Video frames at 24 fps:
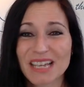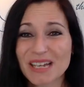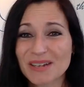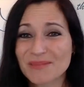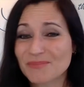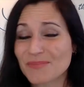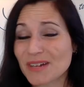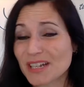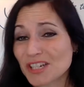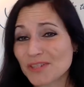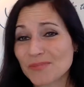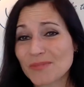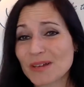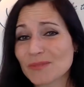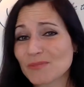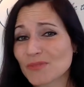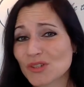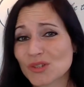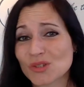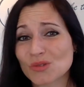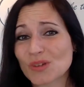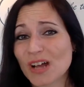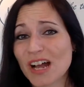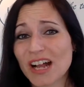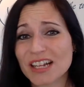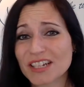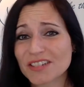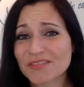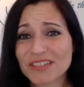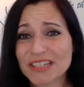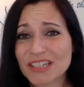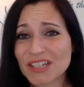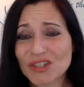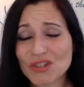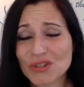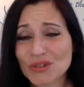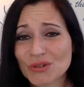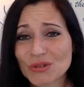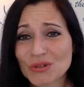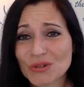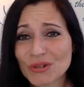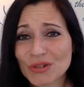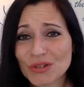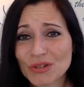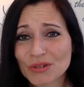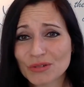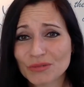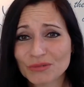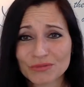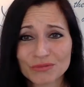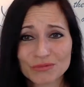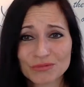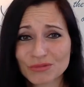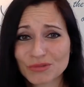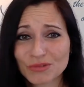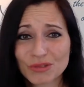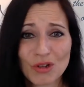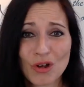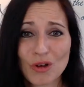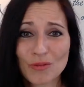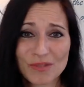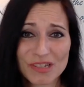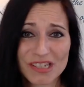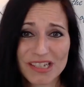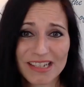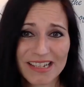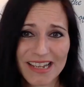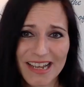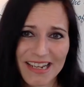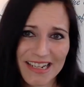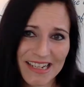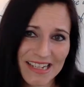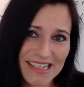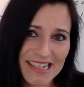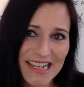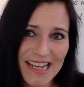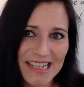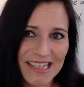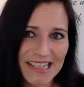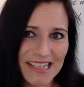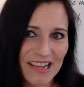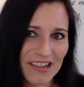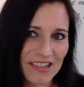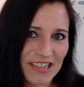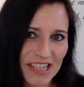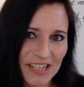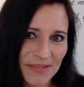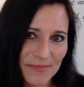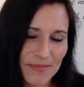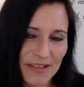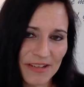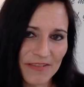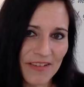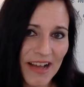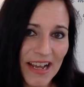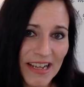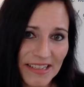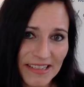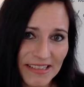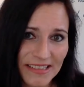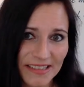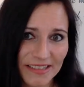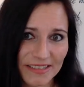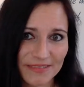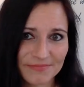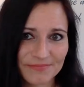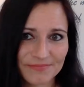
Manchmal musst du halt wieder zurück und kommst dann eine Zeit lang nicht mehr weiter.